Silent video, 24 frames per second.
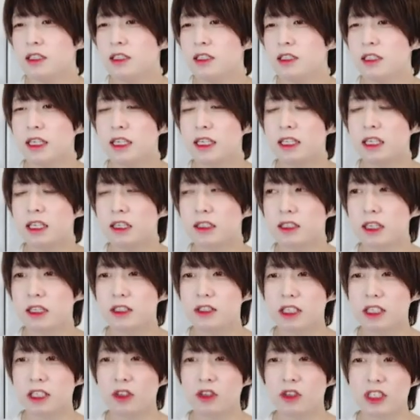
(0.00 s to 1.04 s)
ぜひたくさん
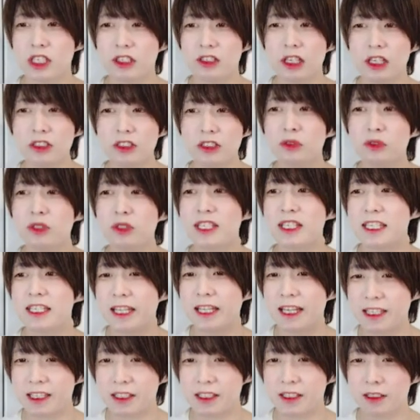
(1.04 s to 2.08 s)
ツイートしてくれると嬉しいで
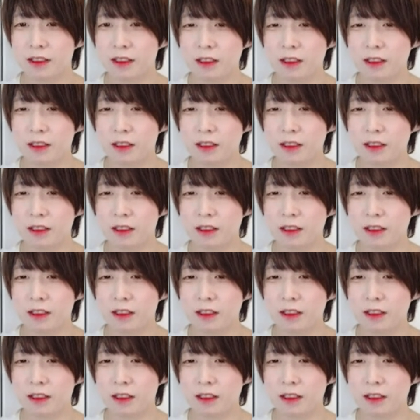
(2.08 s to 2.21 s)
す。